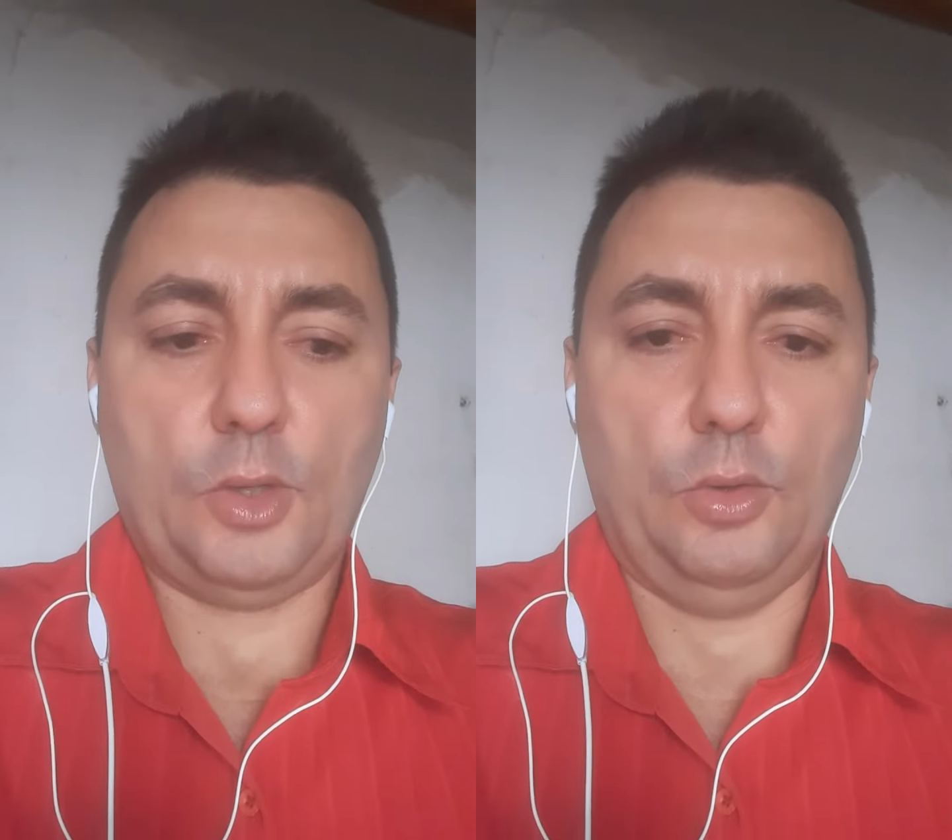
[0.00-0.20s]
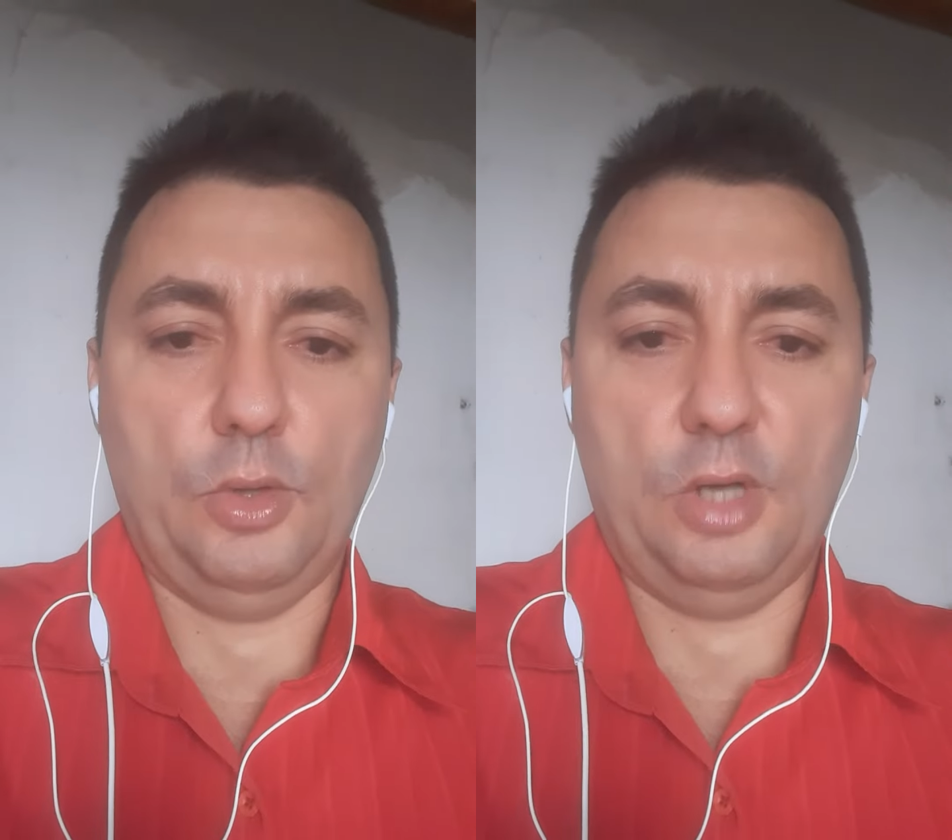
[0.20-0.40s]

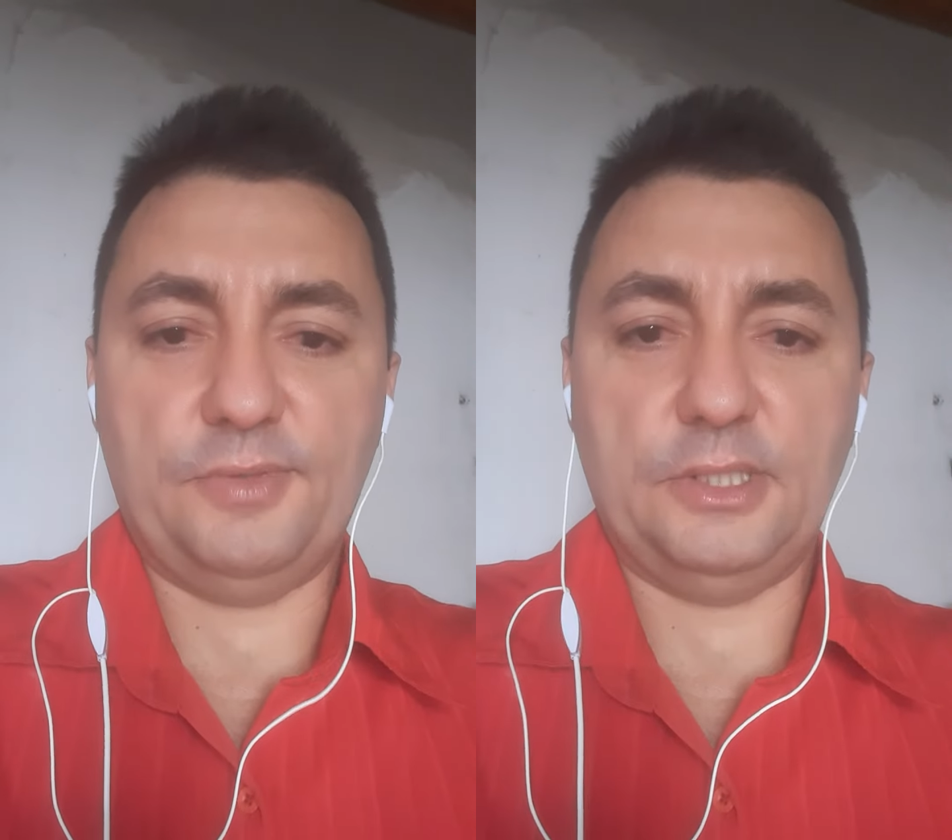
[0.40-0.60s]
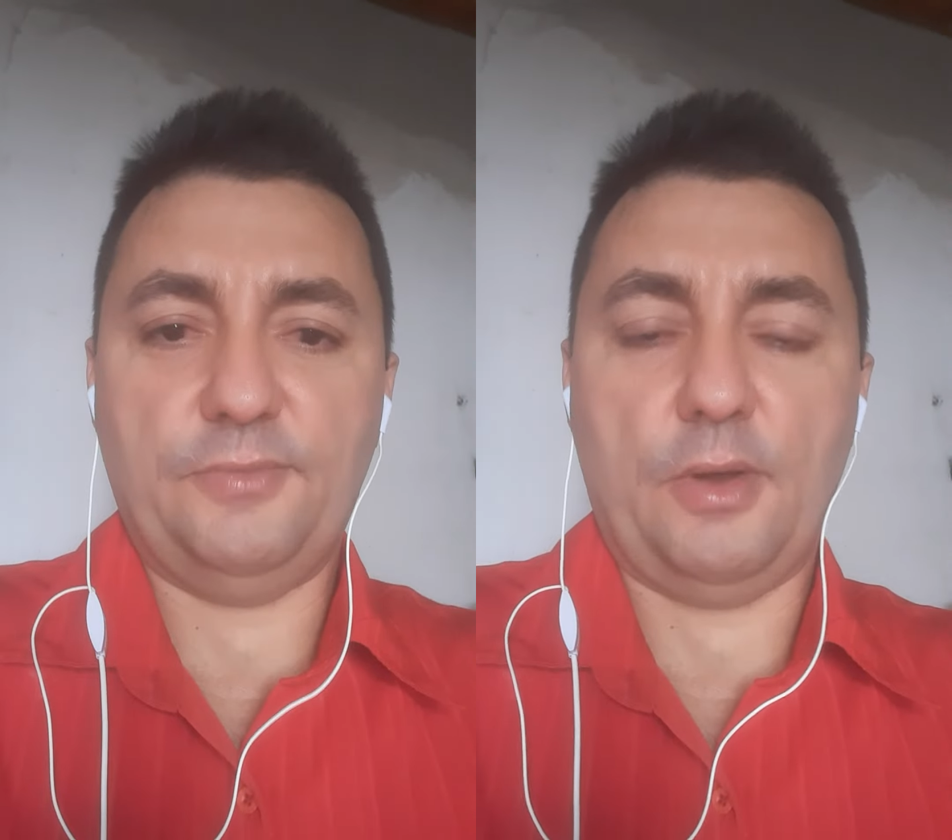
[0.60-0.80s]
com
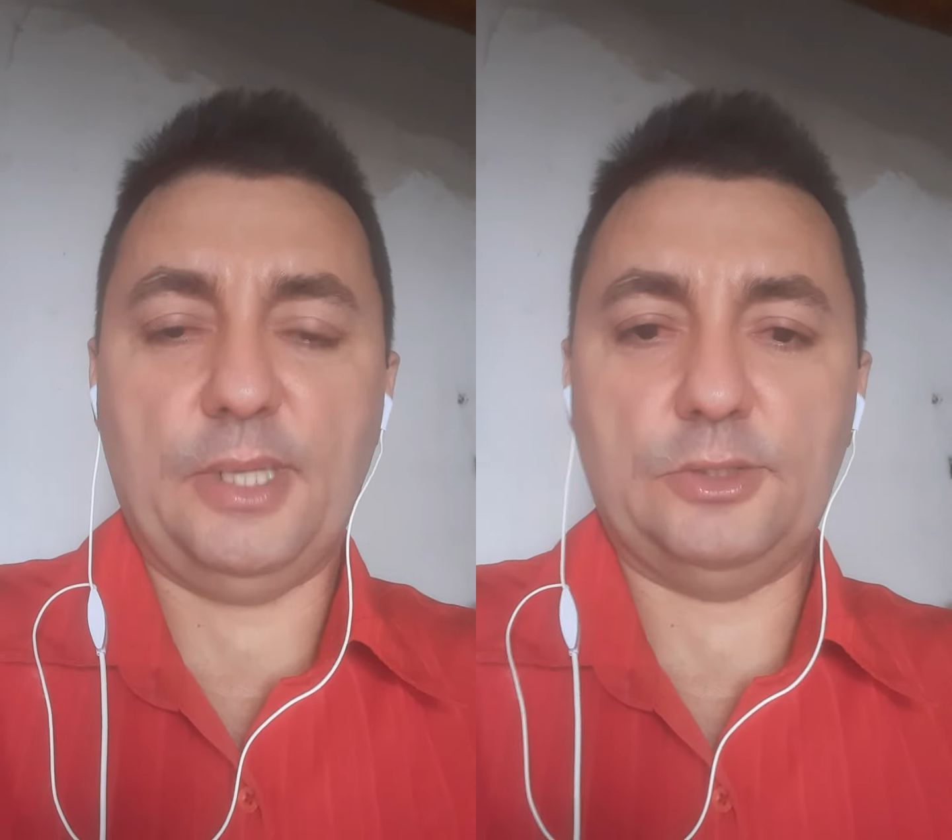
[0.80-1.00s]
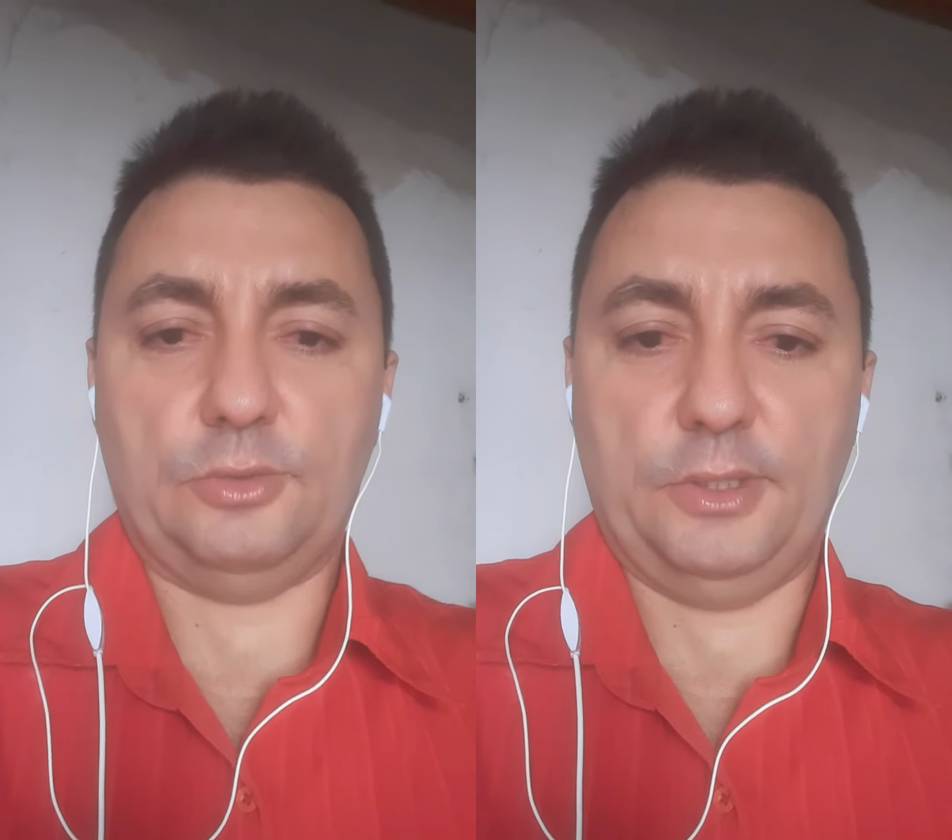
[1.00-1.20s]
novas
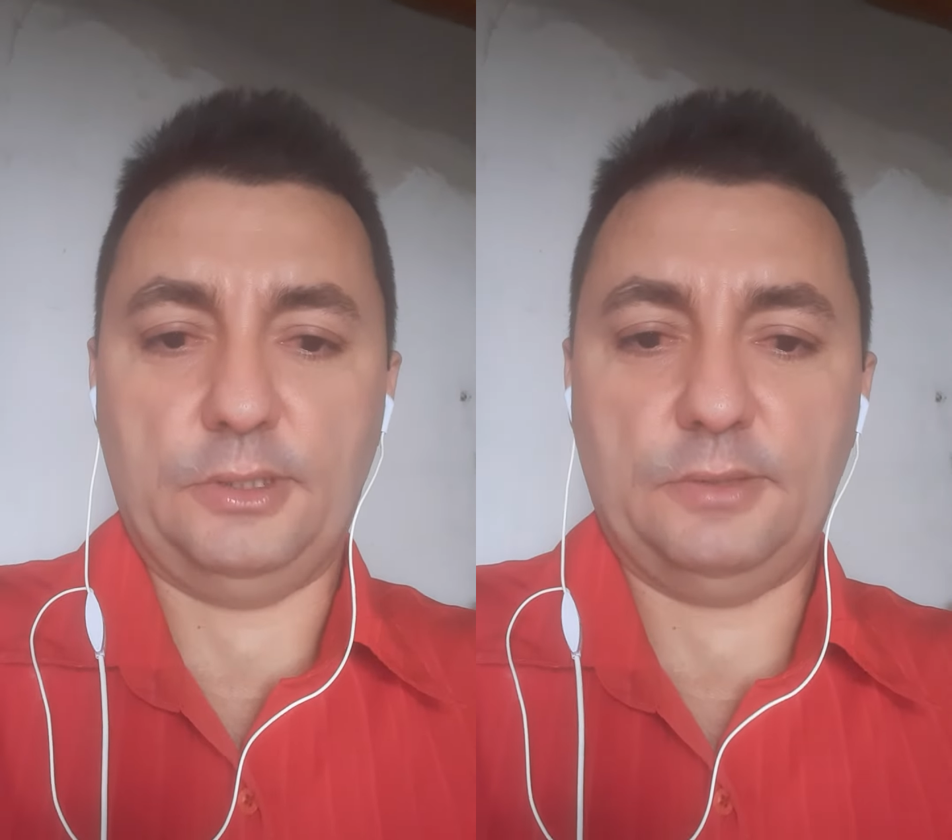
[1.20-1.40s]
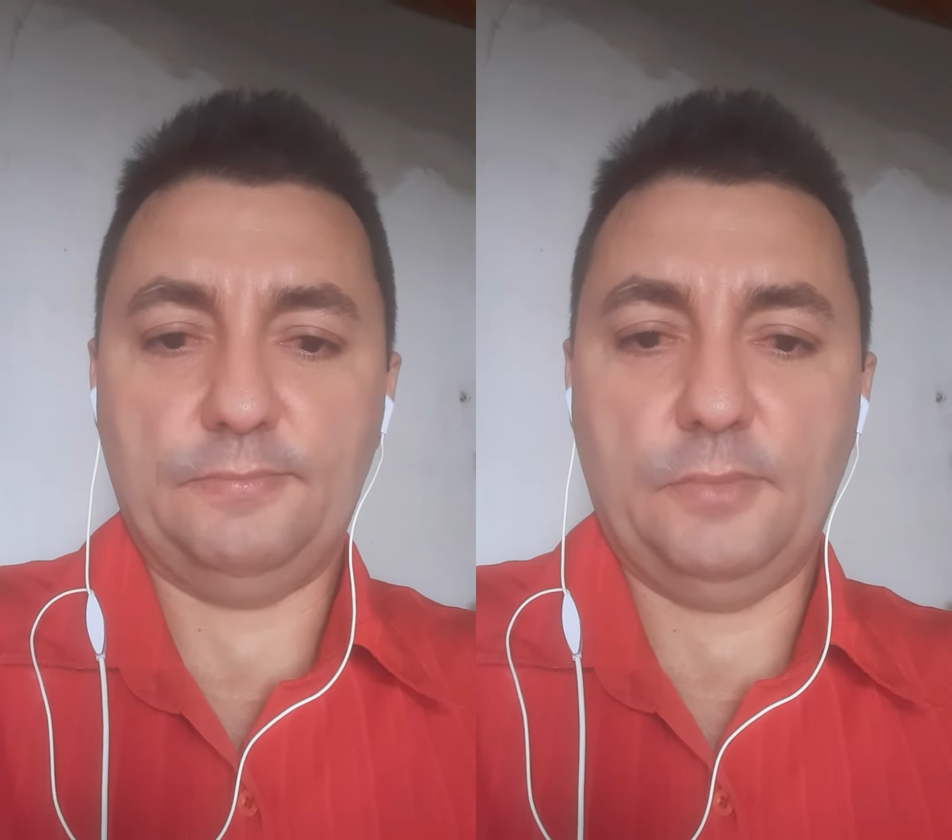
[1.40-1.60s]

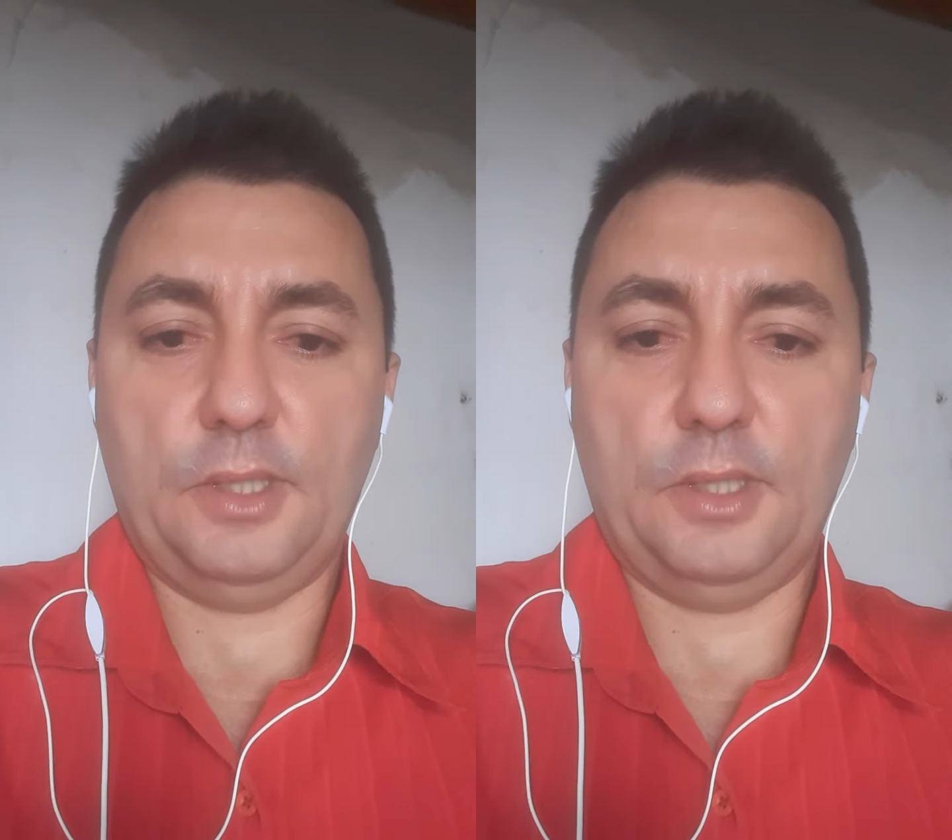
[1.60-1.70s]
informações.